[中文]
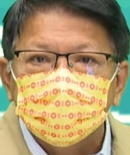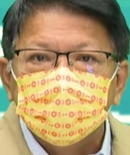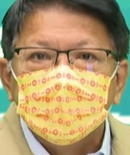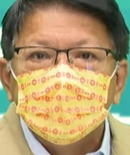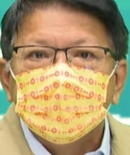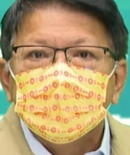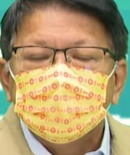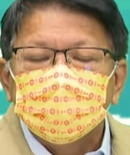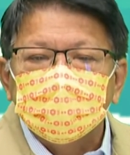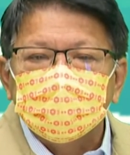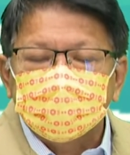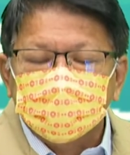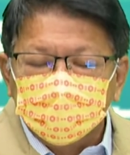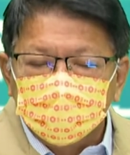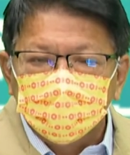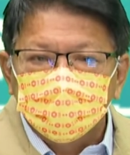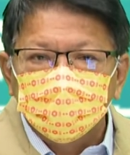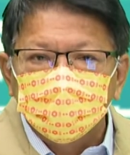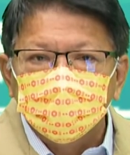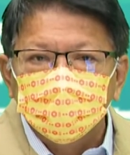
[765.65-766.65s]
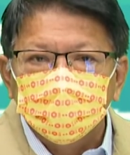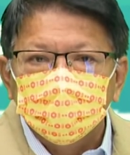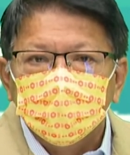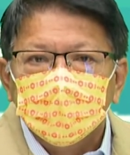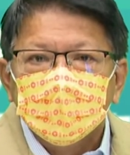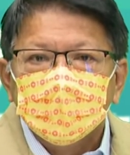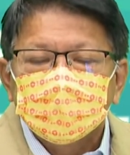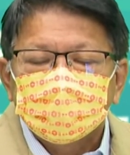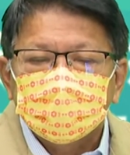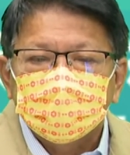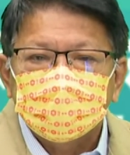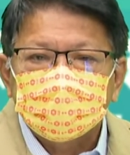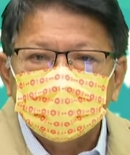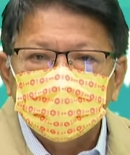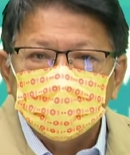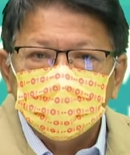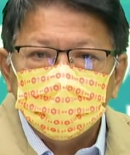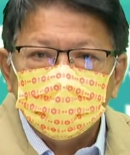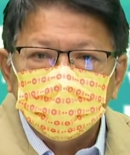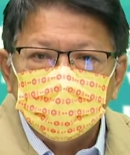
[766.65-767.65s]
那这个部分在四月
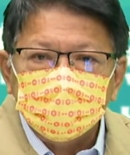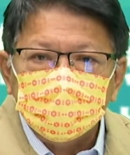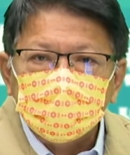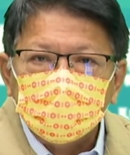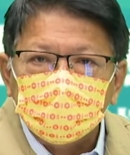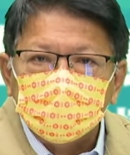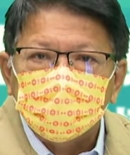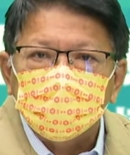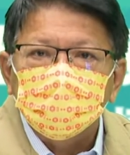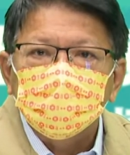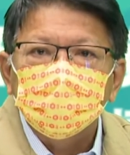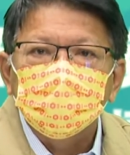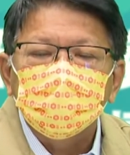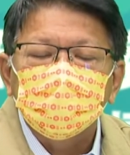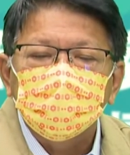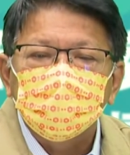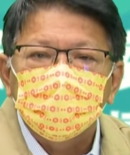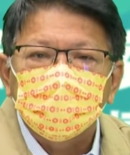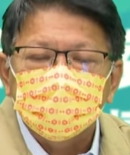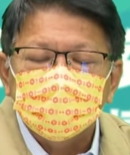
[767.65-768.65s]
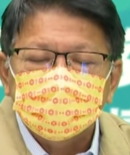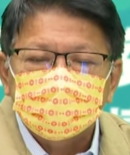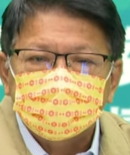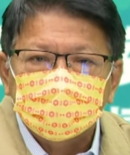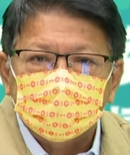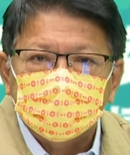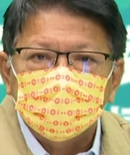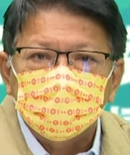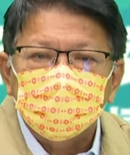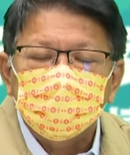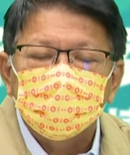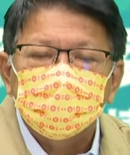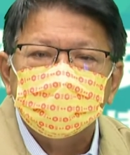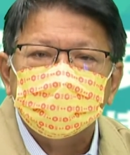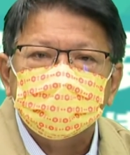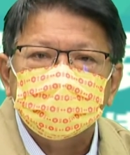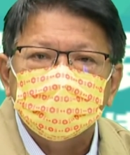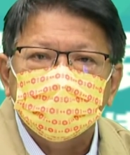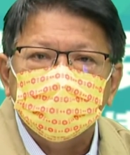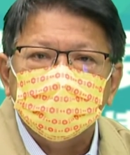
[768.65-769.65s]
一号晚上或四
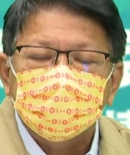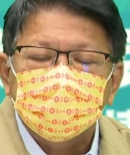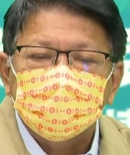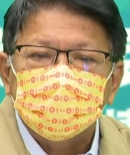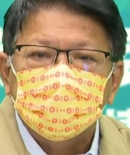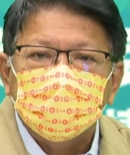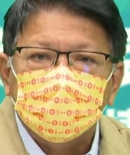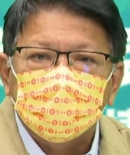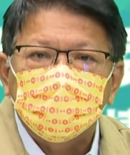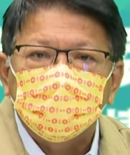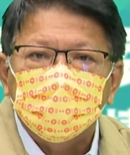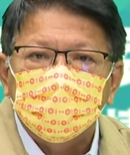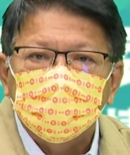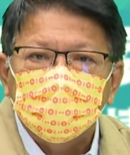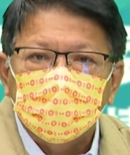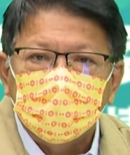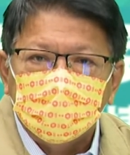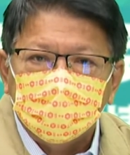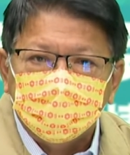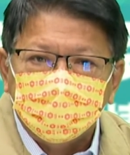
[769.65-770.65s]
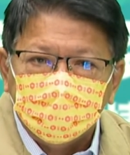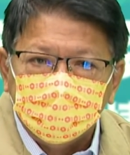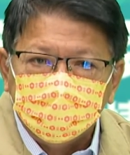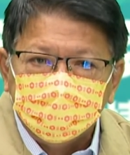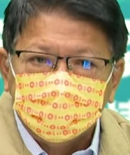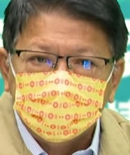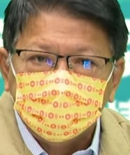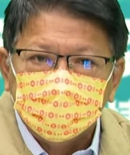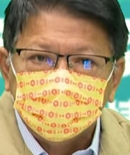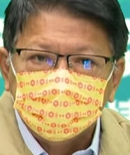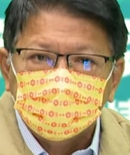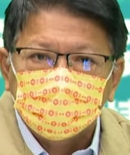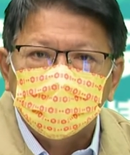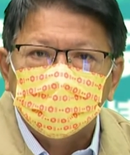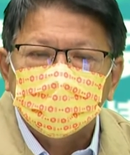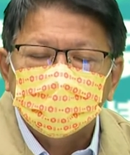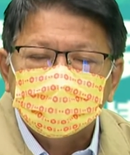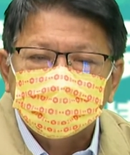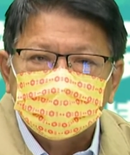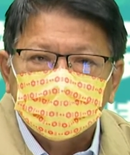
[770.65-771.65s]
月二号啊白天到晚
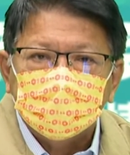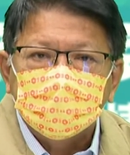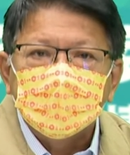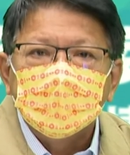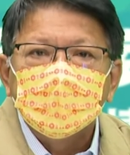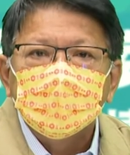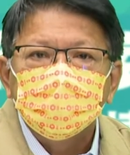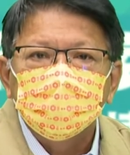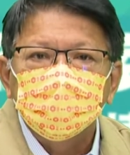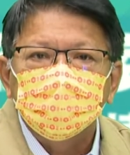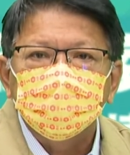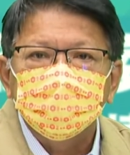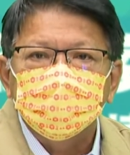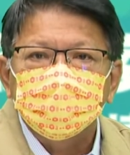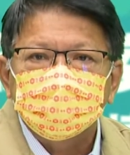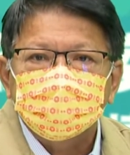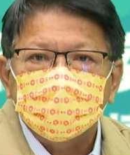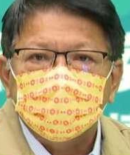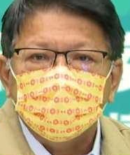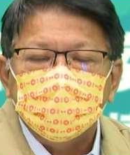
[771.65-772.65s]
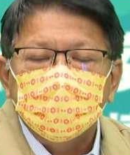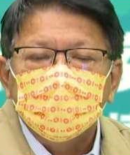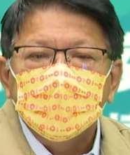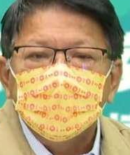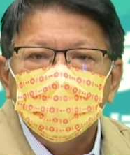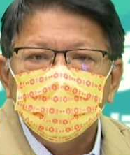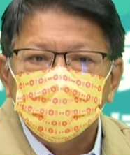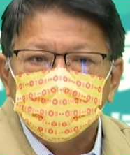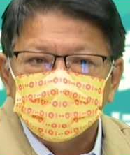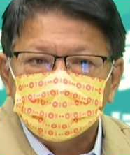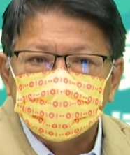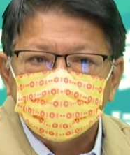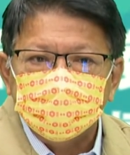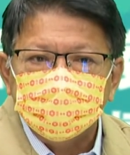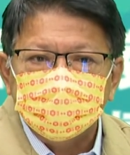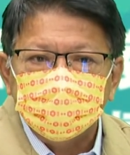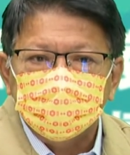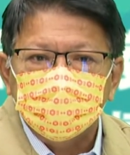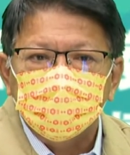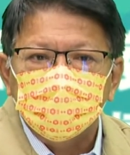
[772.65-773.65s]
上，如果有在有参加的
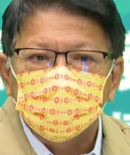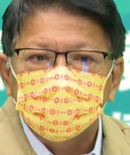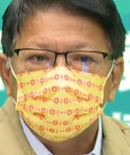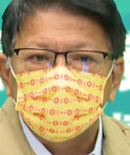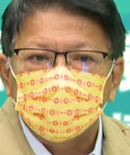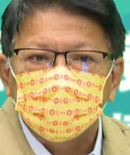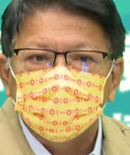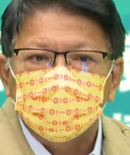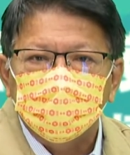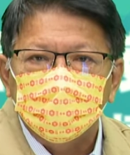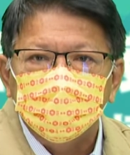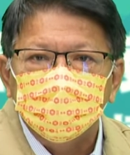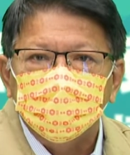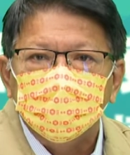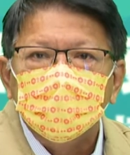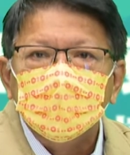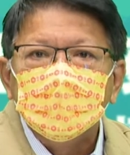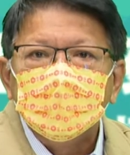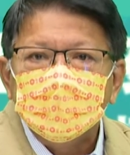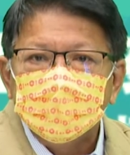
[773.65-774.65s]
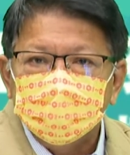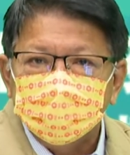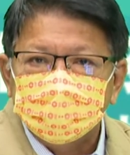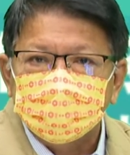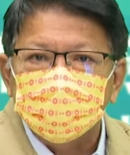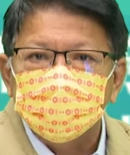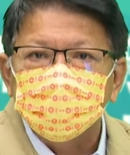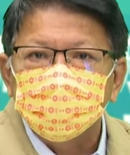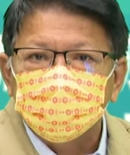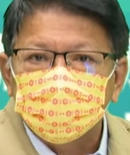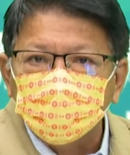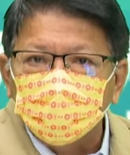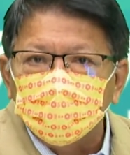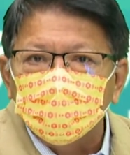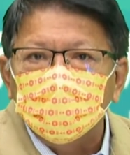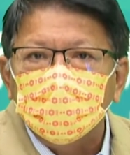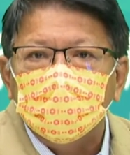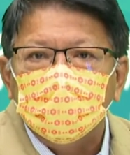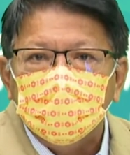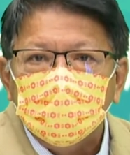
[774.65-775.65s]
活动的朋友，也请做
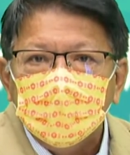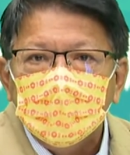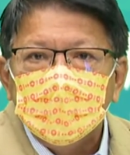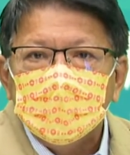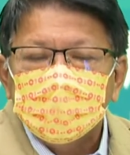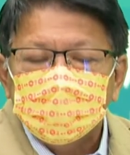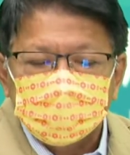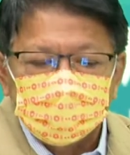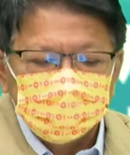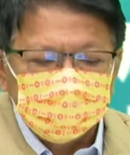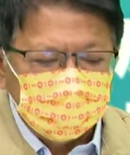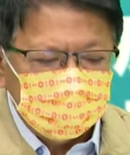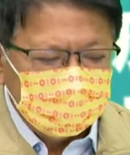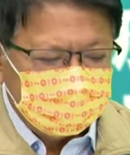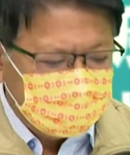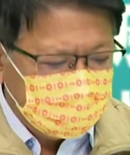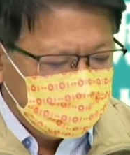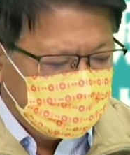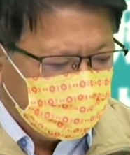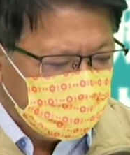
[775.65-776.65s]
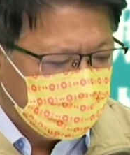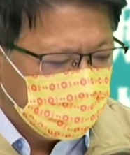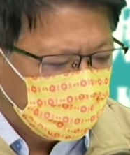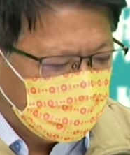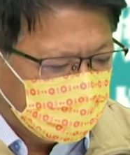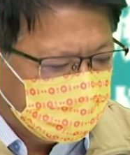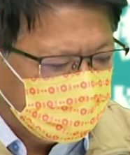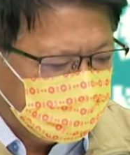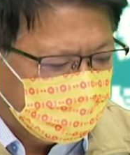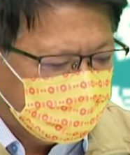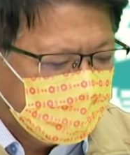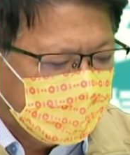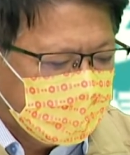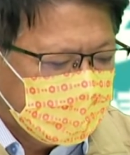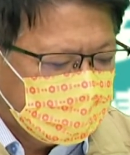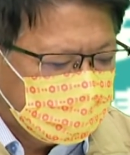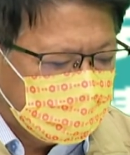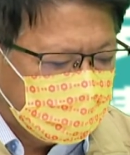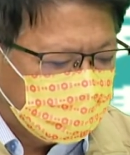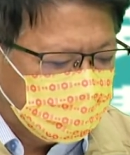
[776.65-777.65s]
好。自我健康管理。
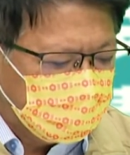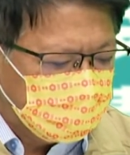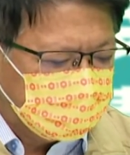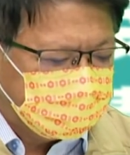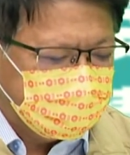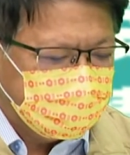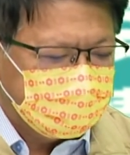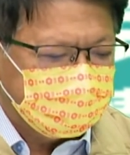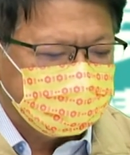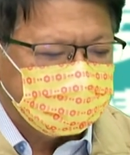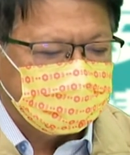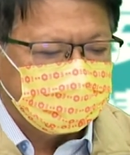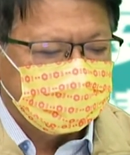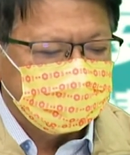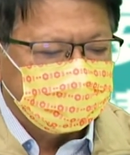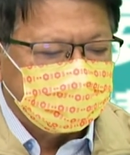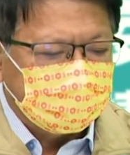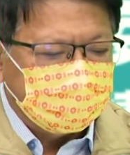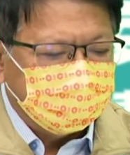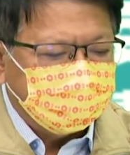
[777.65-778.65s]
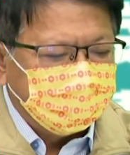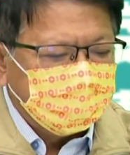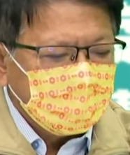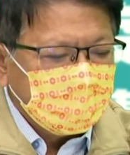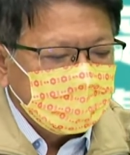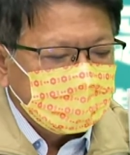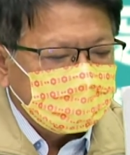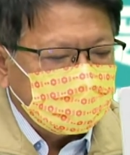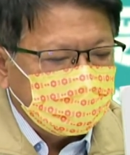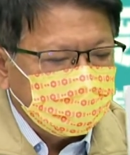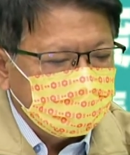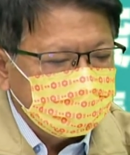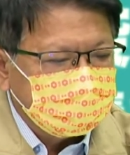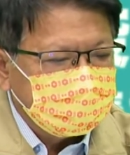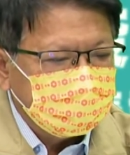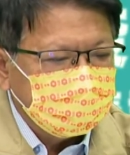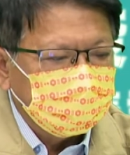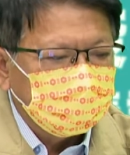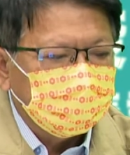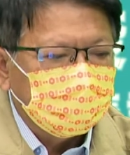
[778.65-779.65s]
那目前这是在台湾计
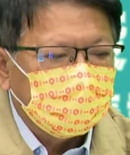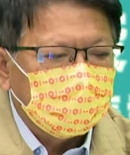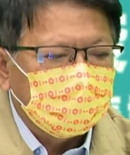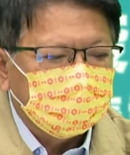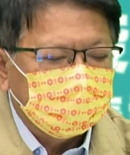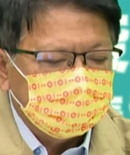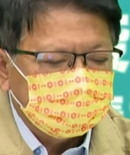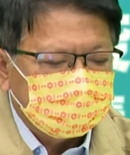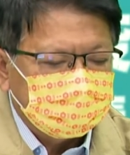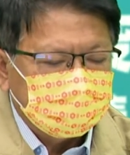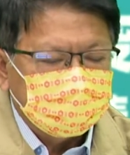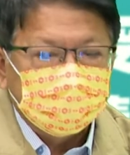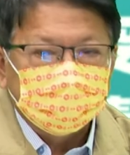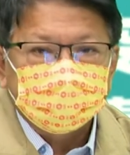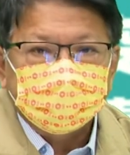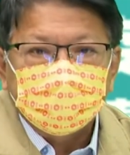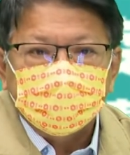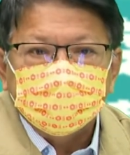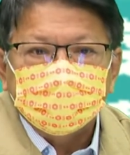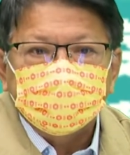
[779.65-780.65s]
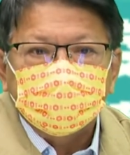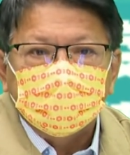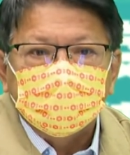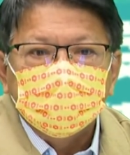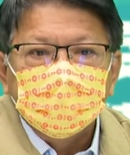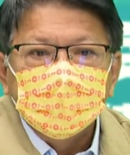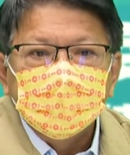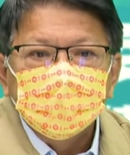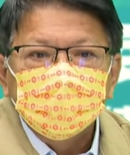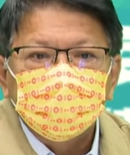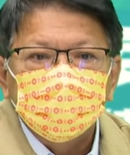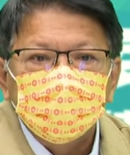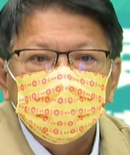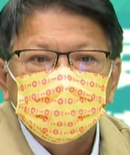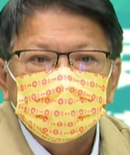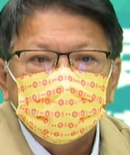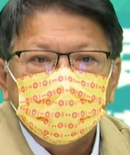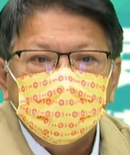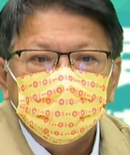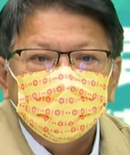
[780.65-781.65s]
发这个现场服务
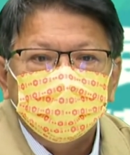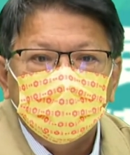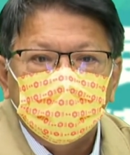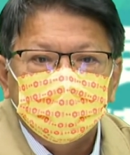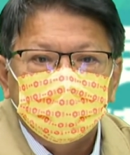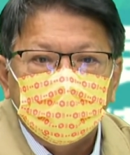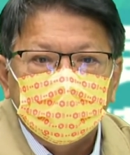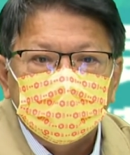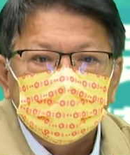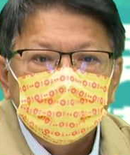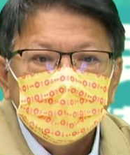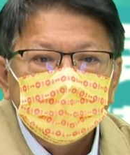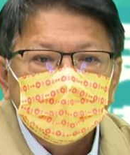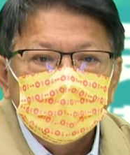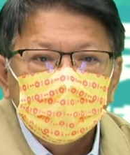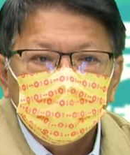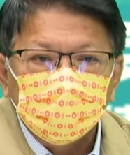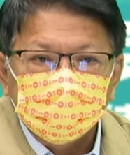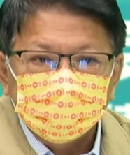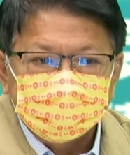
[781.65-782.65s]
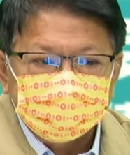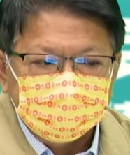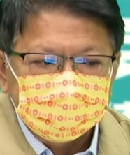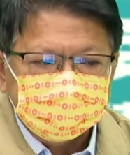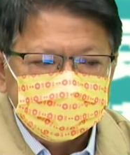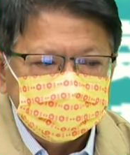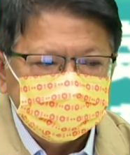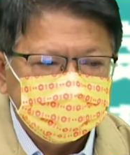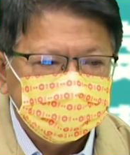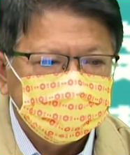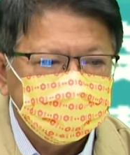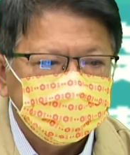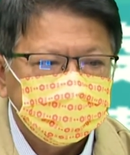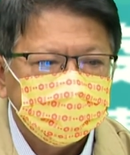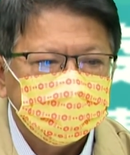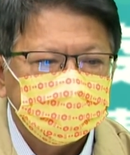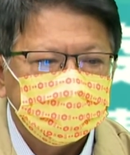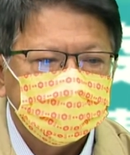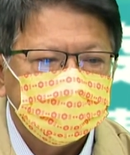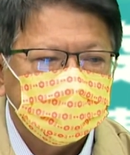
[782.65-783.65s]
台发放快筛试剂的一
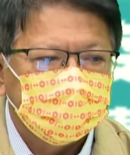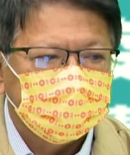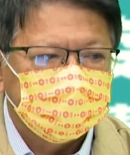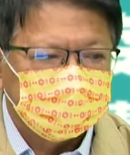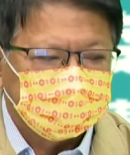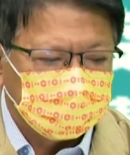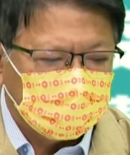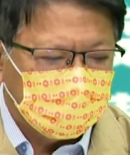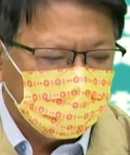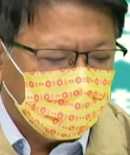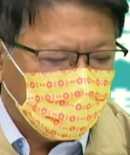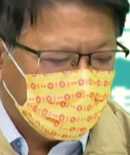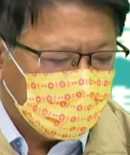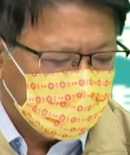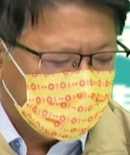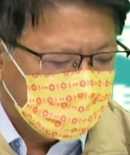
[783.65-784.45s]
个呃状况。